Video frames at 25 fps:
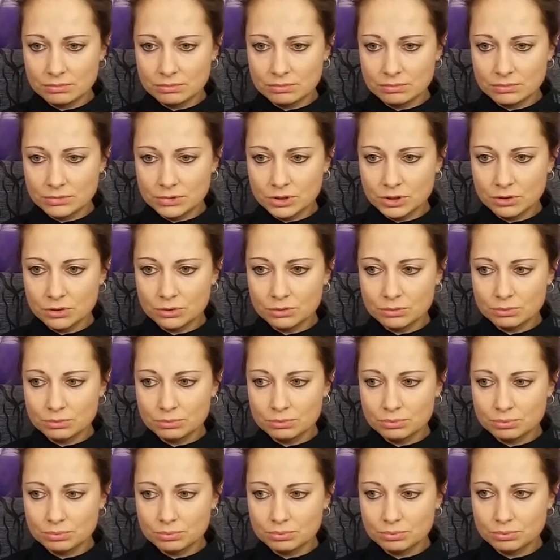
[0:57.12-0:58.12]
no,
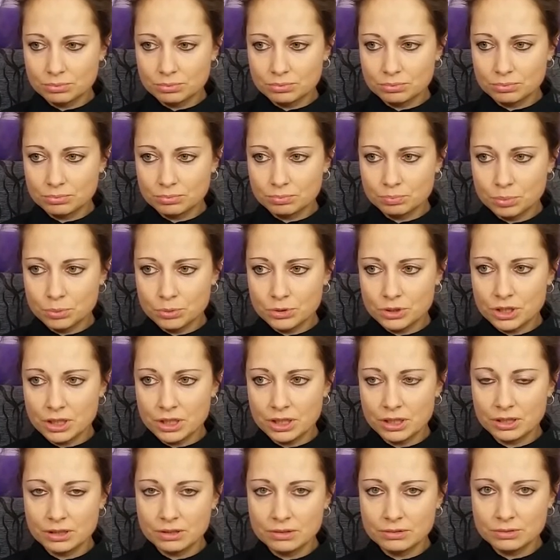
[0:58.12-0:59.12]

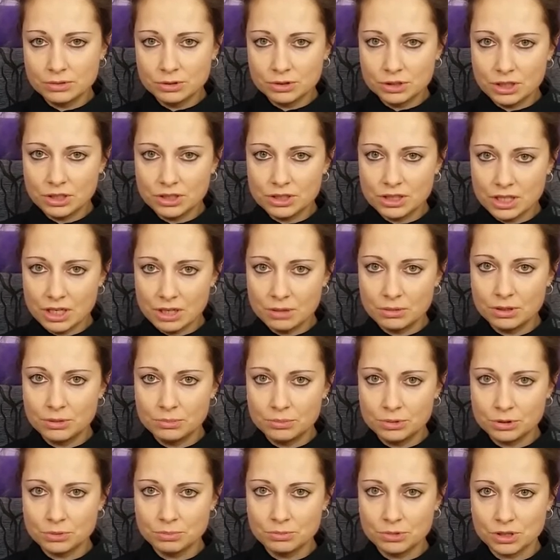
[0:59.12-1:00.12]
później no nie
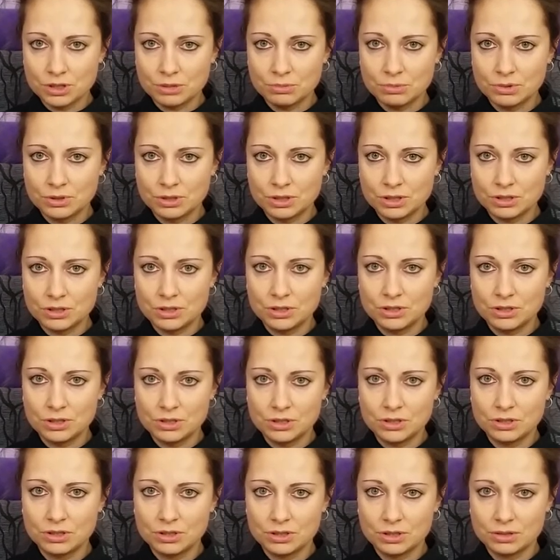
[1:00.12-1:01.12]
chcielibyśmy, żeby te
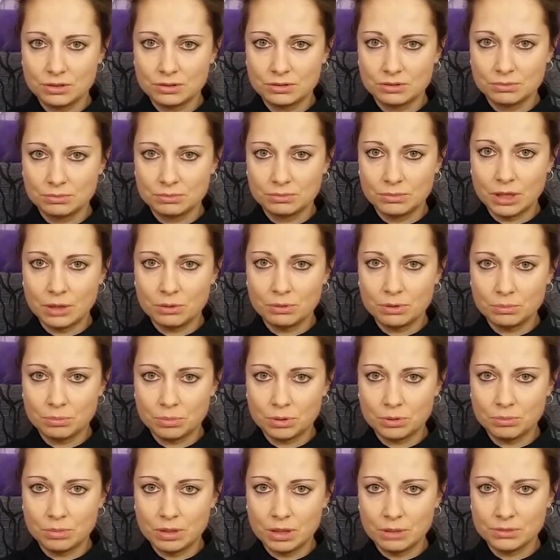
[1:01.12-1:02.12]
dzieci miały
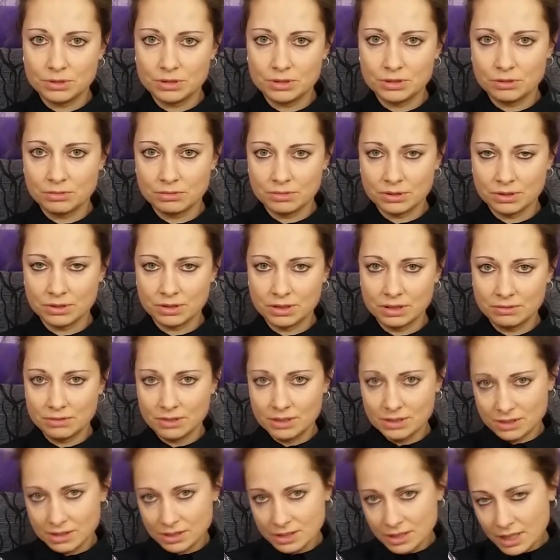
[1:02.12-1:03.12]
problemy zdrowotne,
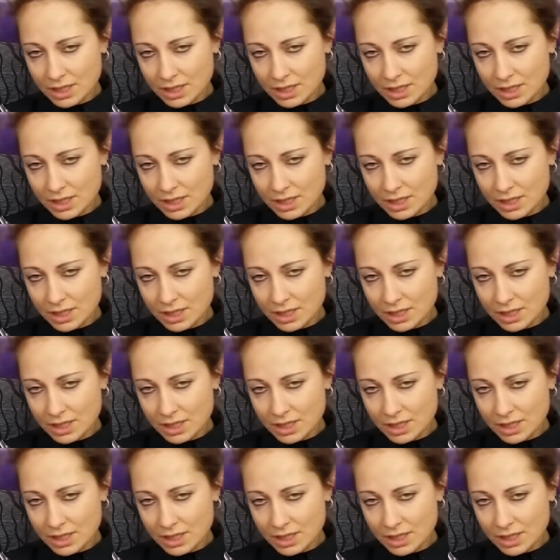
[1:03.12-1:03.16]
więc